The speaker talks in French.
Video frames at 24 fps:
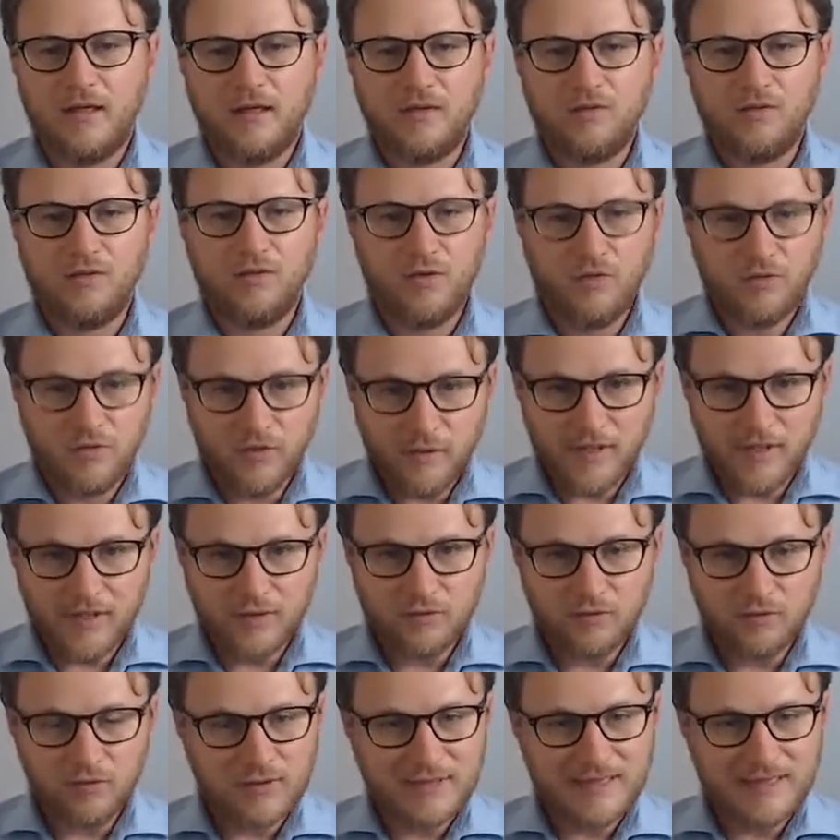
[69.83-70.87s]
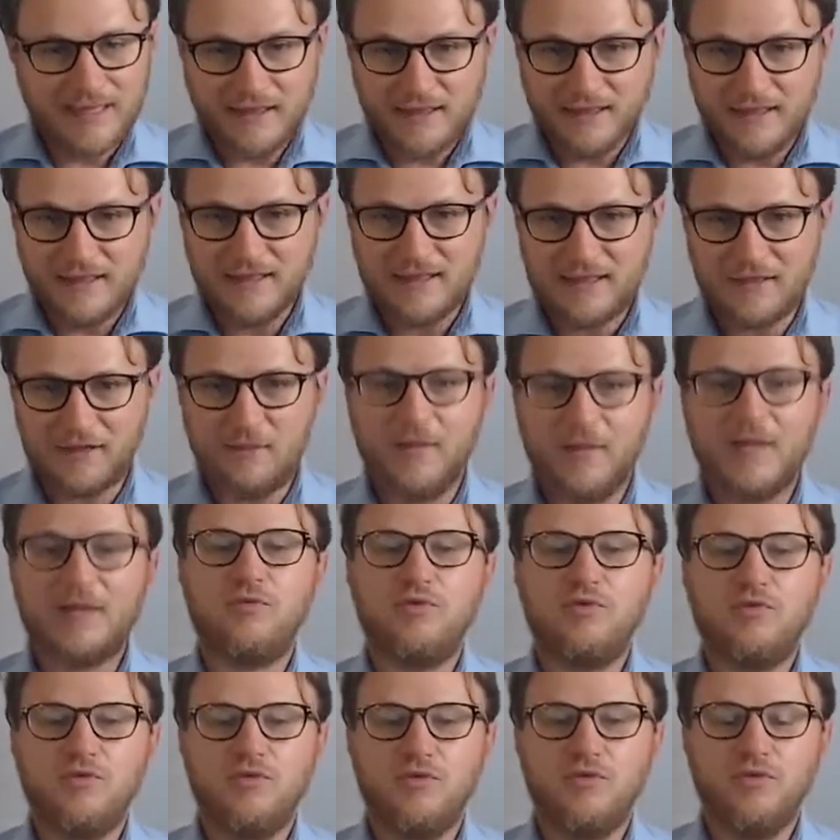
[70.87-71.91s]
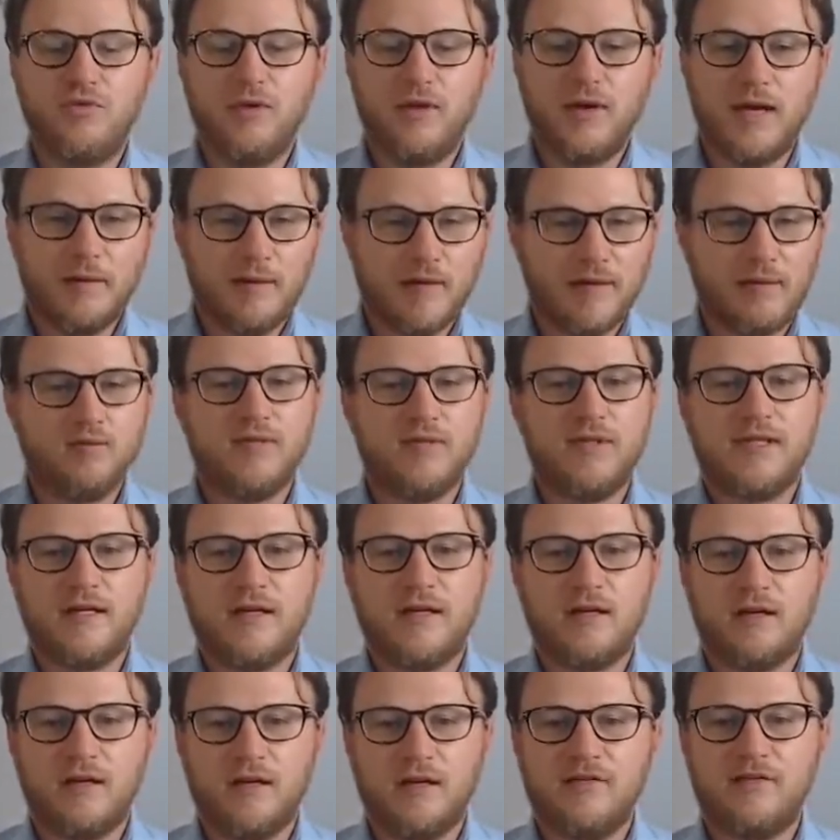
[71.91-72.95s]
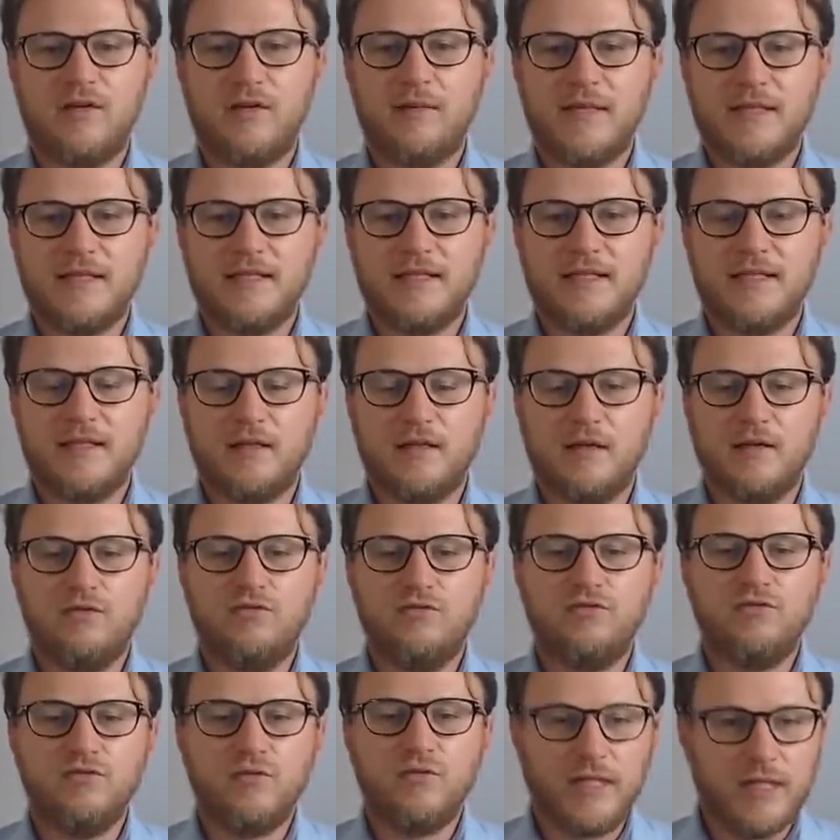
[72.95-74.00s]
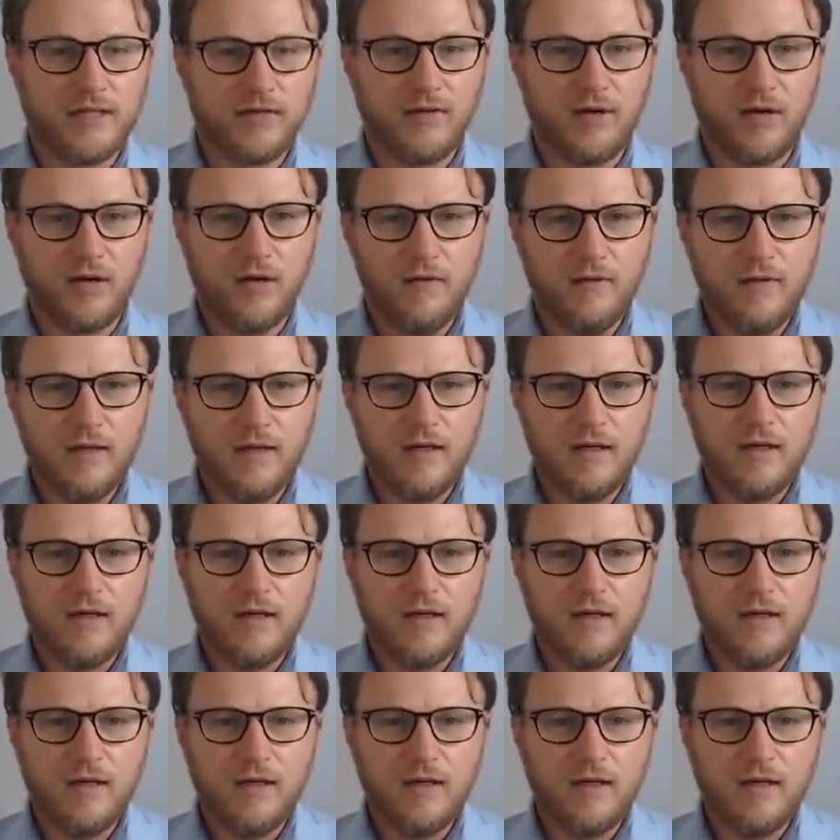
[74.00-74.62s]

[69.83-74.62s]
De formation technique Bac plus 2 à Bac plus 5 en informatique ou équivalent,